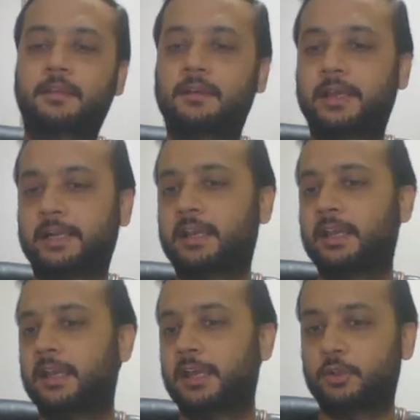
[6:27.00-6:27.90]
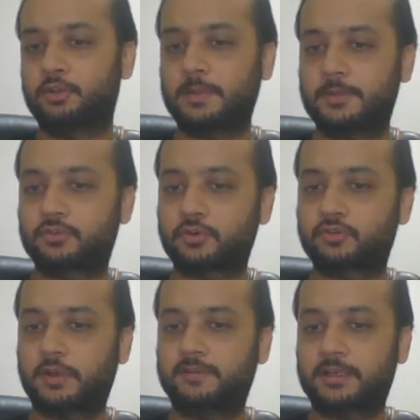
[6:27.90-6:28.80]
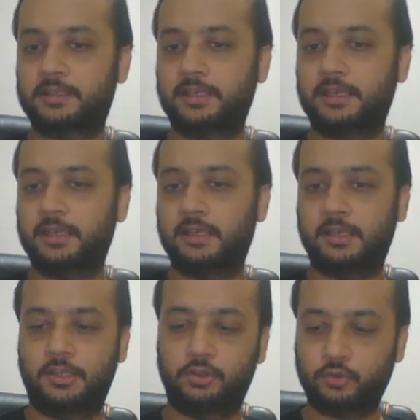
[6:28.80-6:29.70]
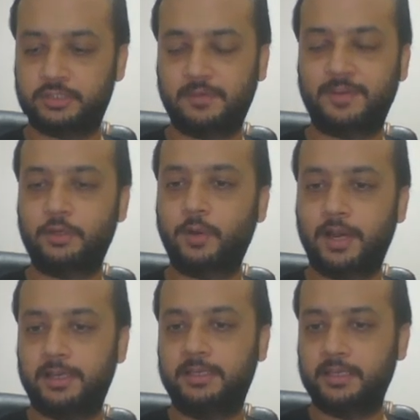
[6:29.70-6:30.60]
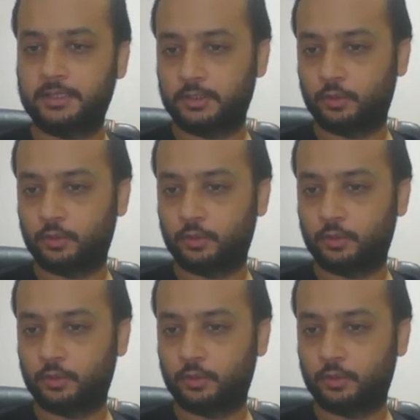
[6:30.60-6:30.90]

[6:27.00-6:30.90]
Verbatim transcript: करेक्ट जब इसको सॉल्व करते हैं तो ये वैल्यू आएगी